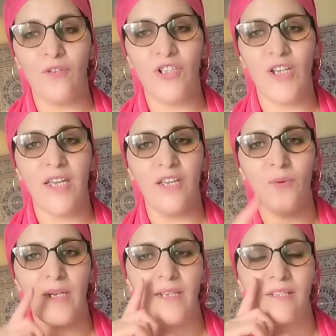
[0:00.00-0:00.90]
لك الشهيه
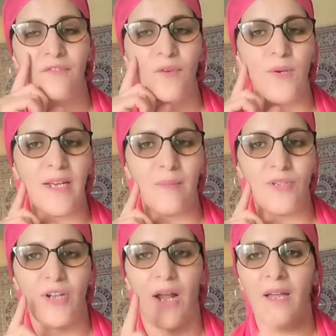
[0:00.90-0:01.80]
وكيصحيو لك
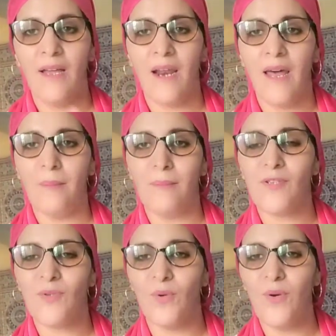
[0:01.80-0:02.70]
البشره
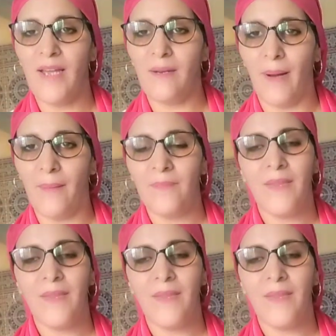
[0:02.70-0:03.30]
الحمص والحلبه